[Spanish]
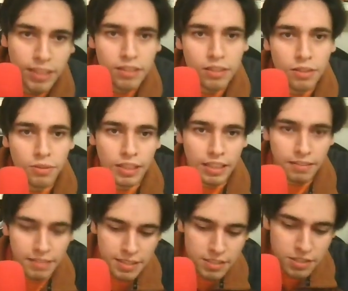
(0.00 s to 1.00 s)
otra
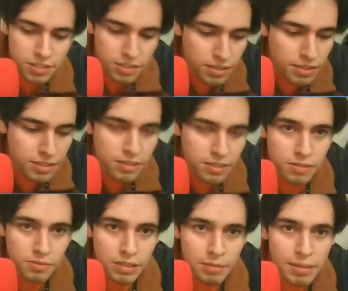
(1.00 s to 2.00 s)
vez,
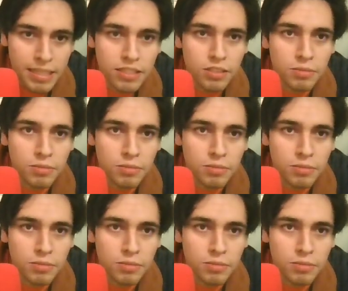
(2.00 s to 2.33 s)
una más, número